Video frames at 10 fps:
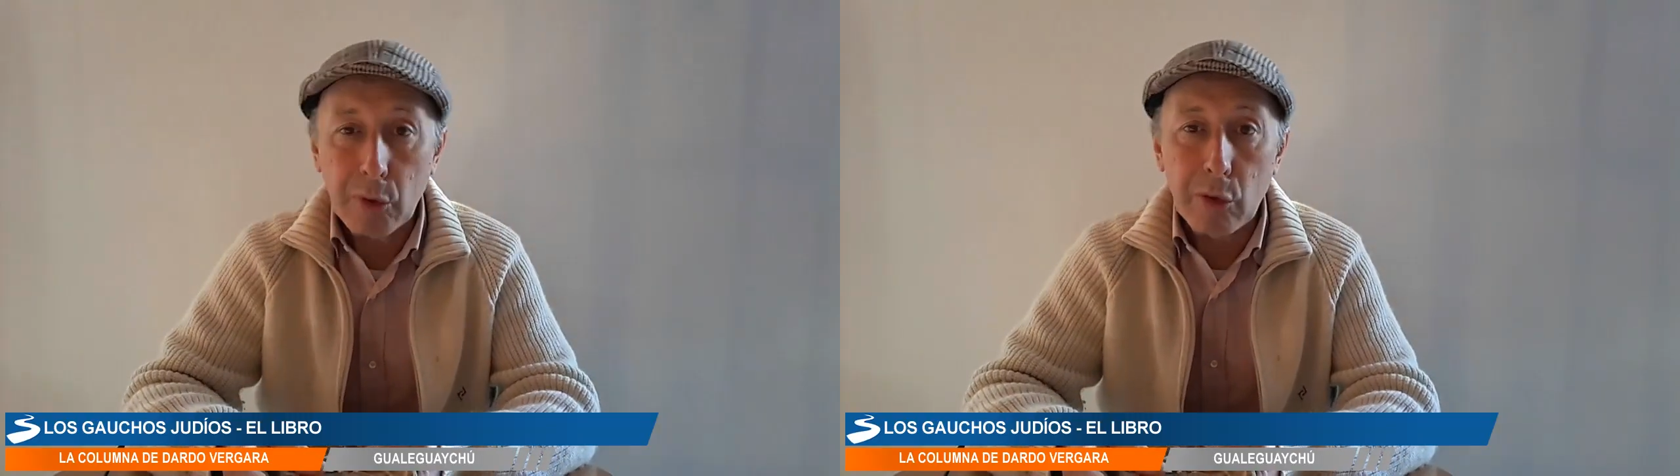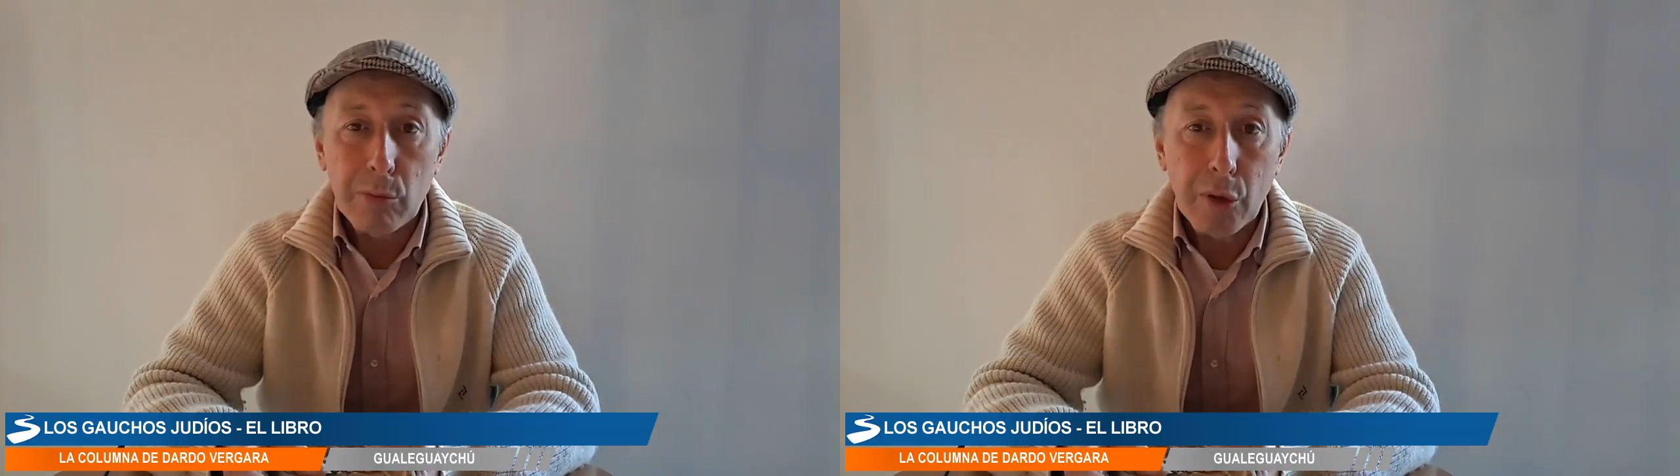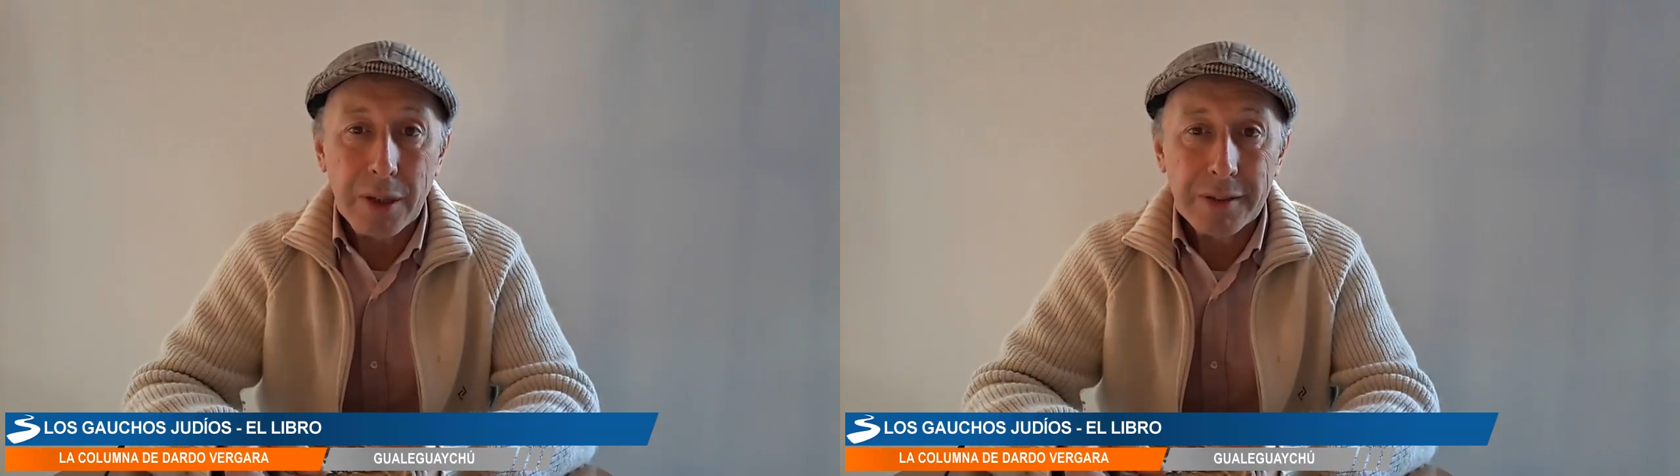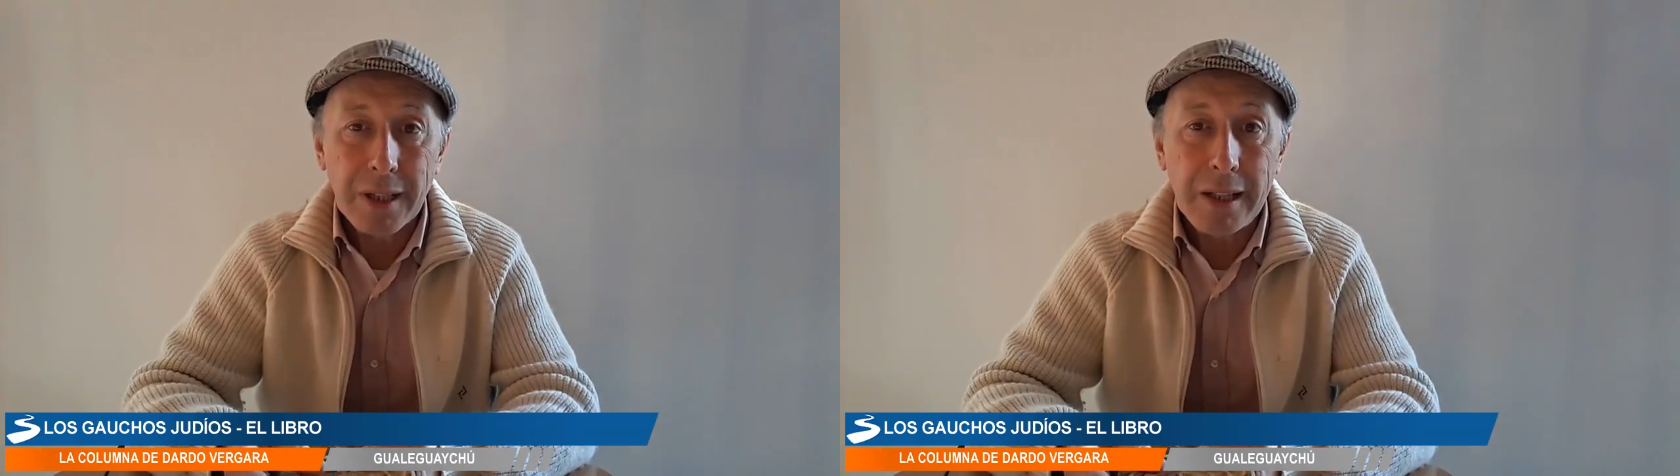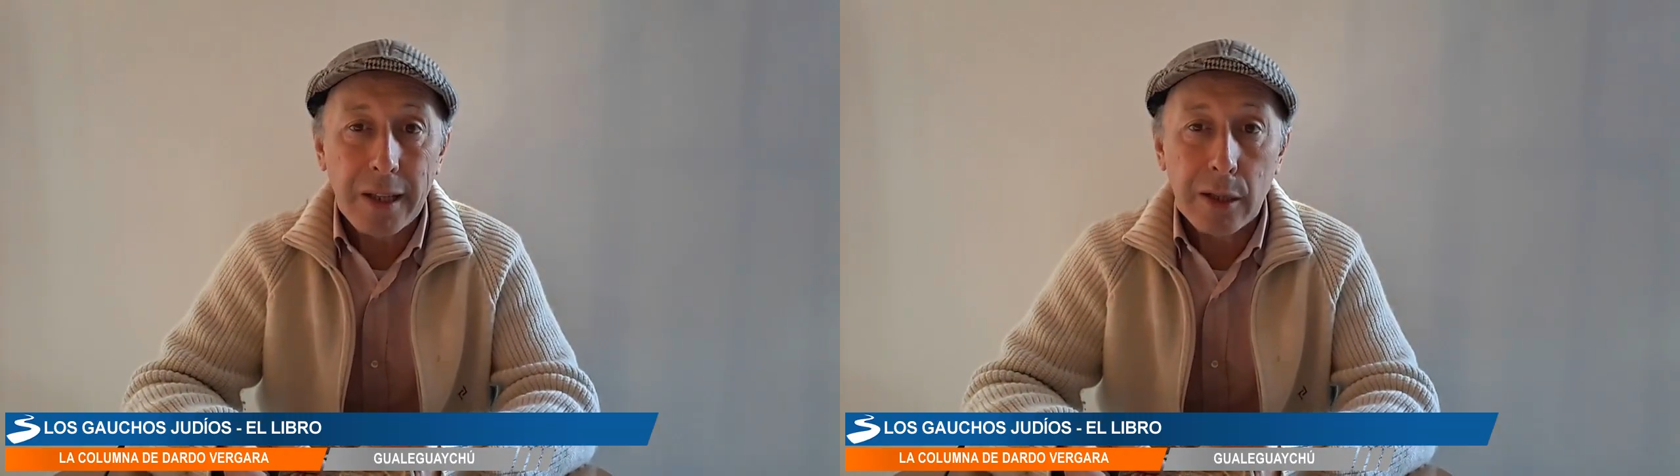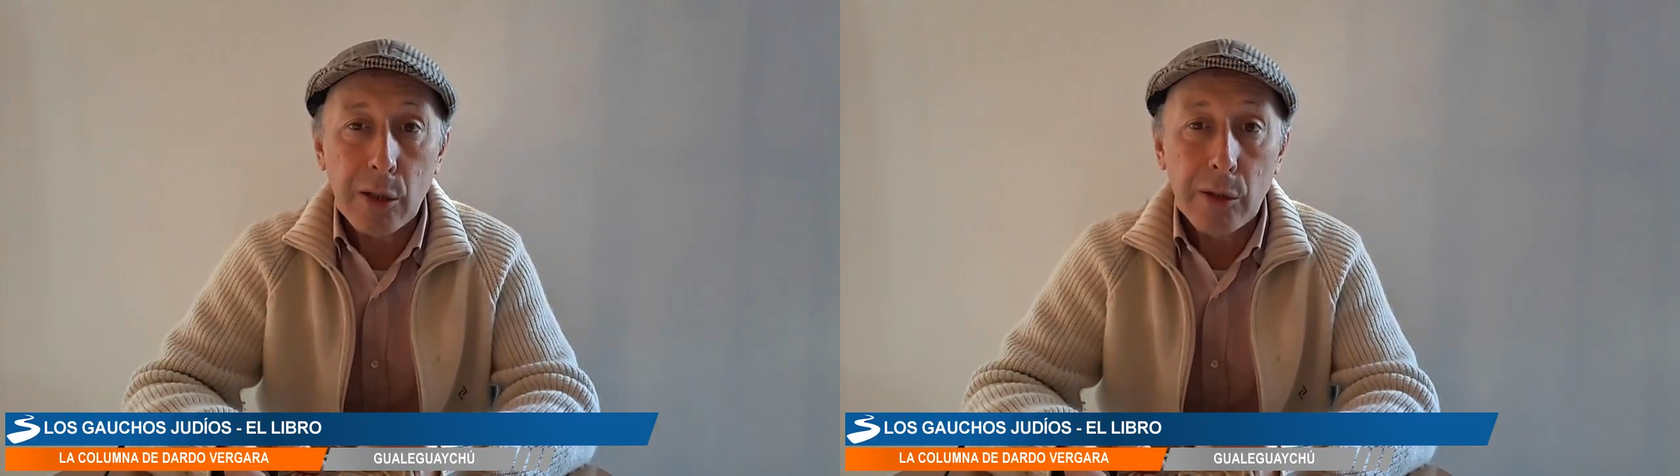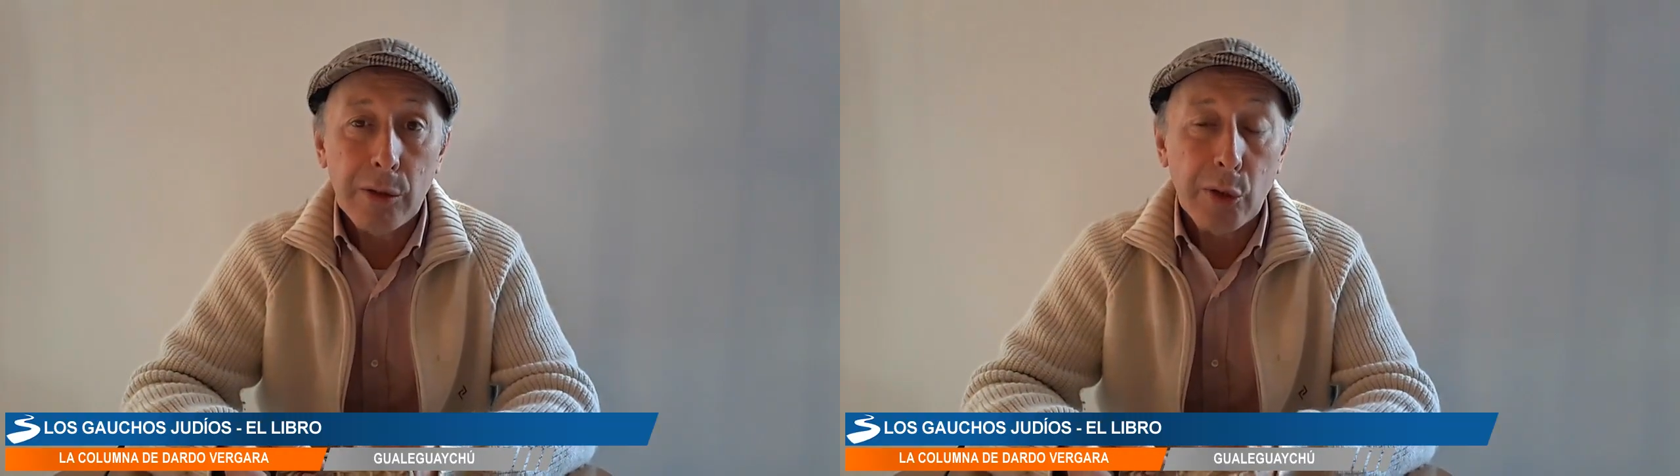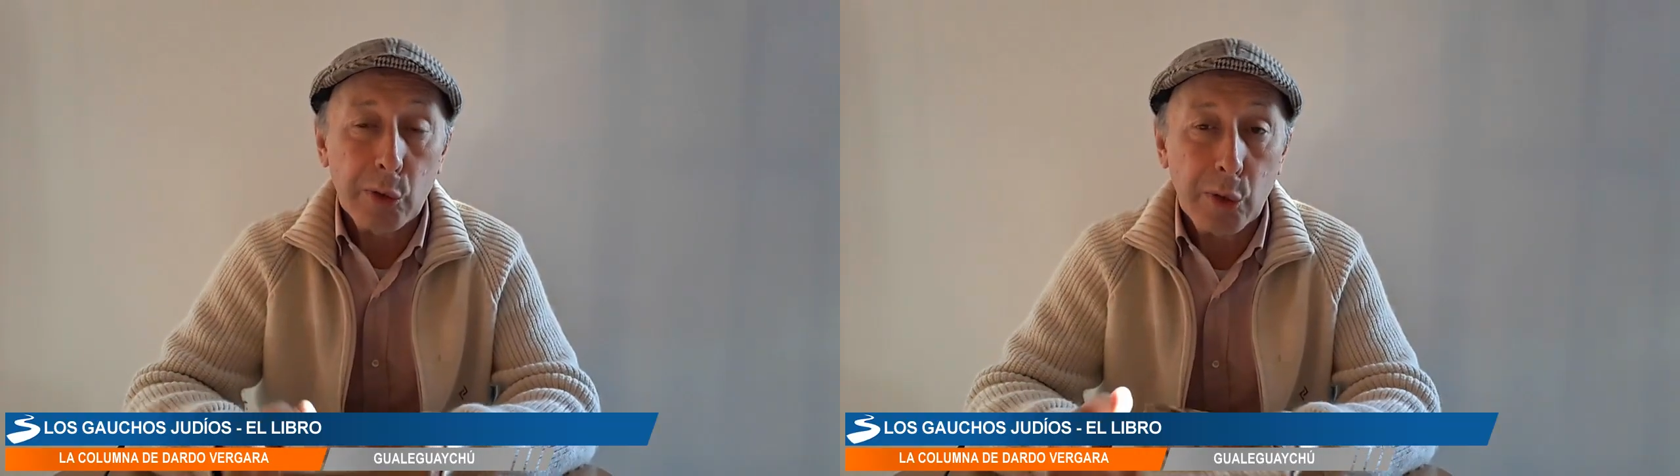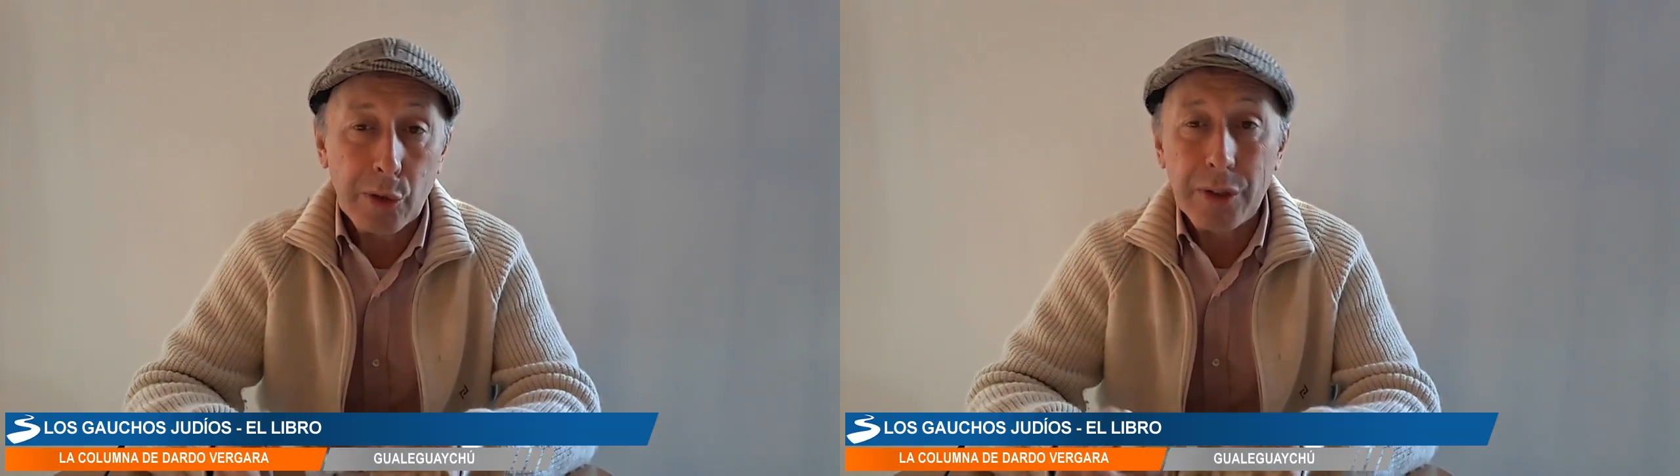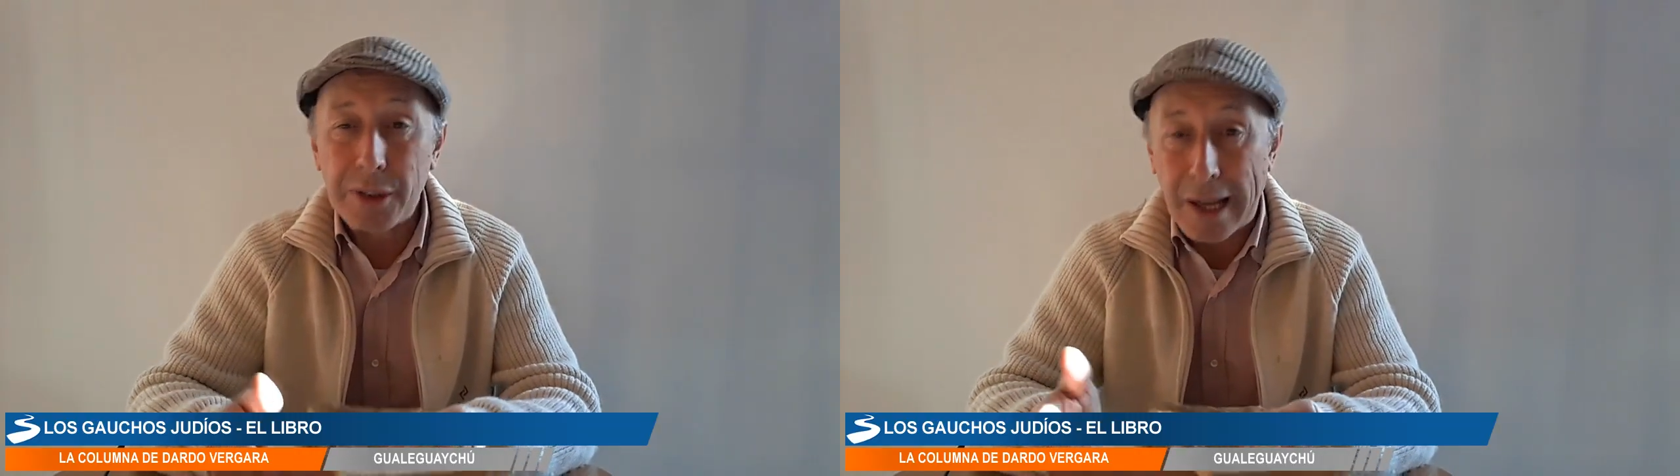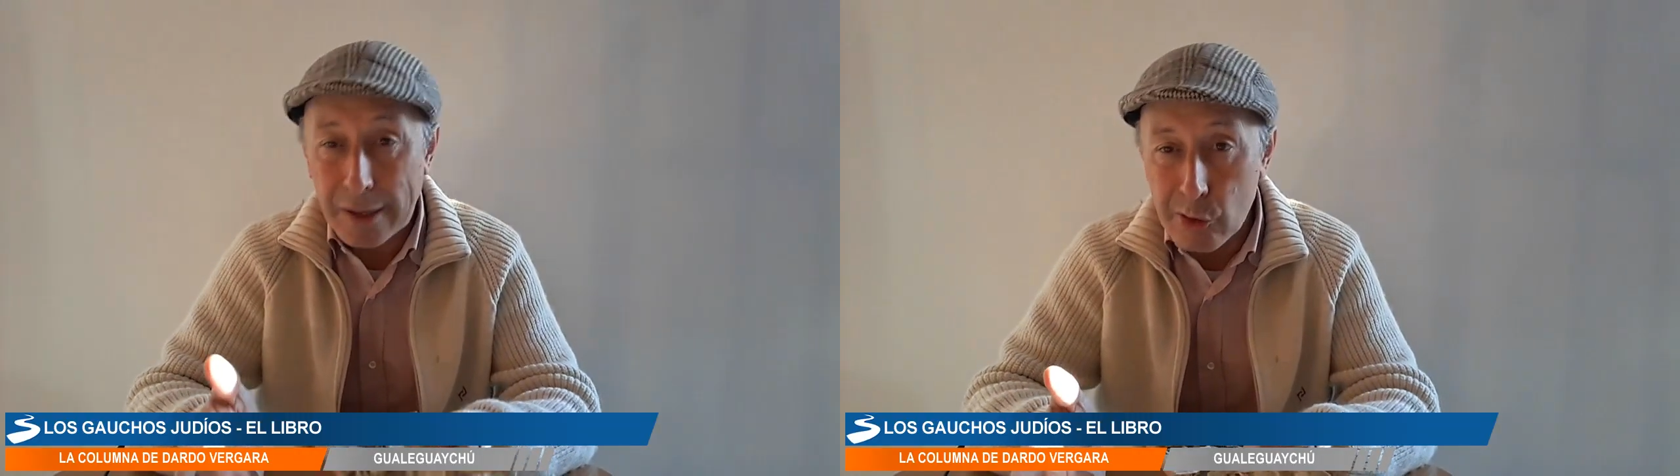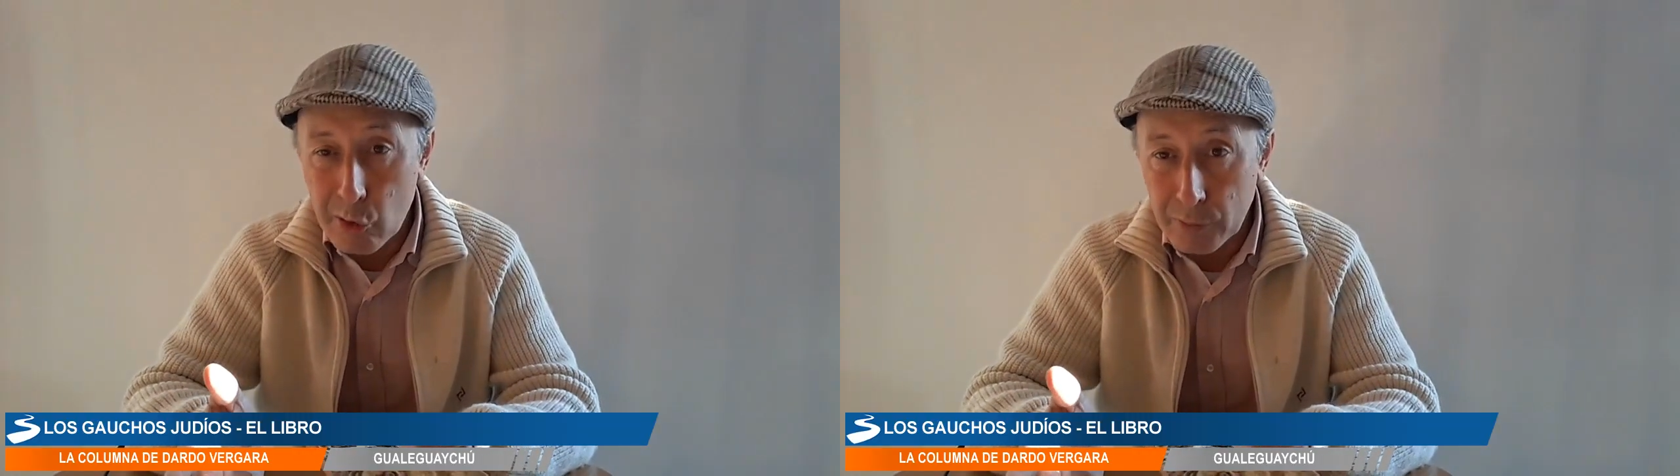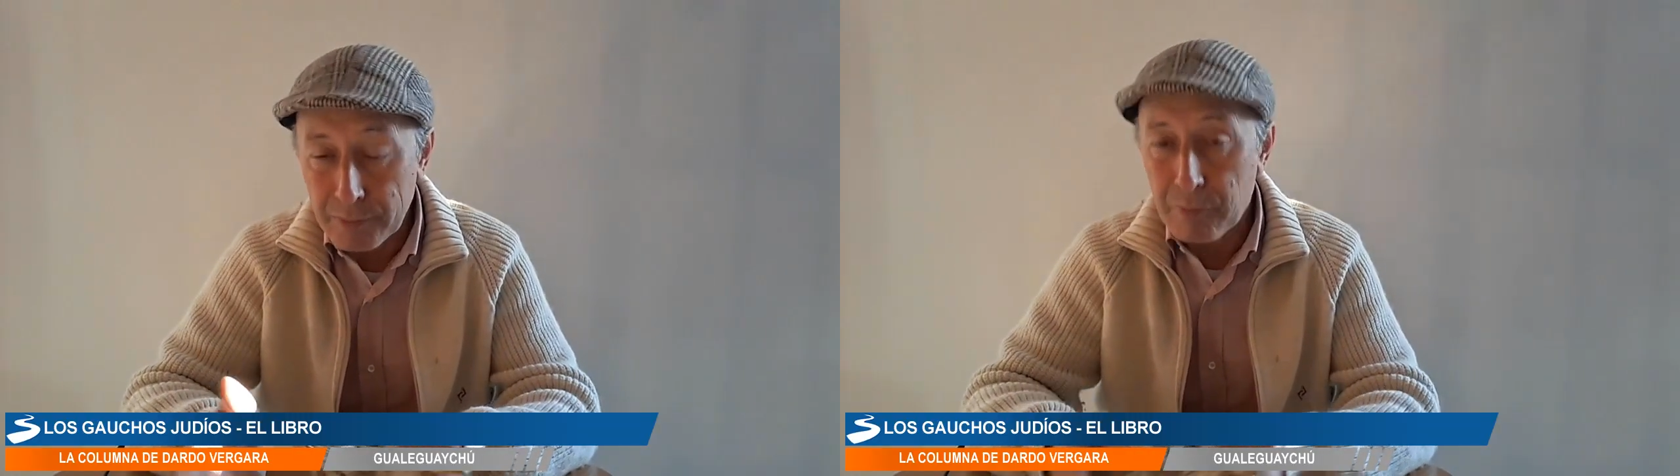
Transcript: como es el del doctor Yarcho.